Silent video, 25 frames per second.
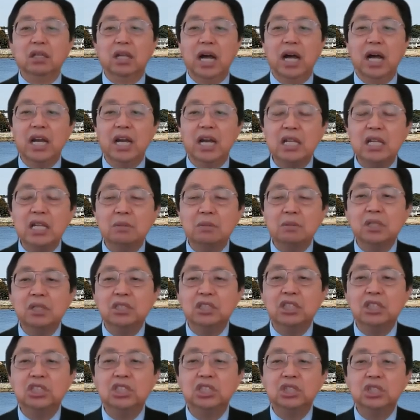하나님을
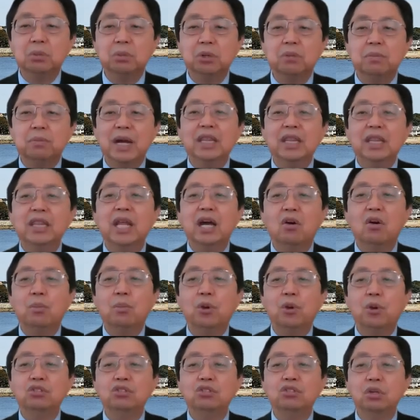직접으로 만나고
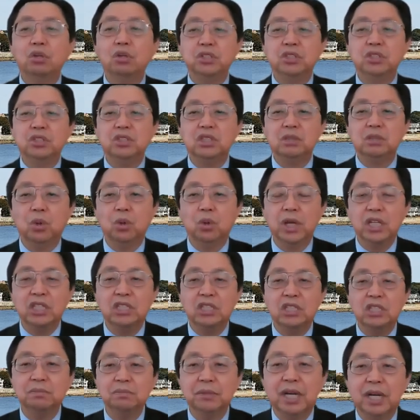볼 수 없을지
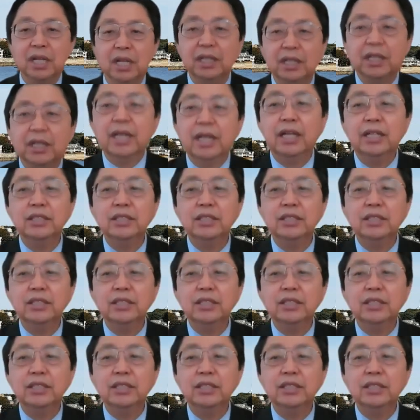모르겠지만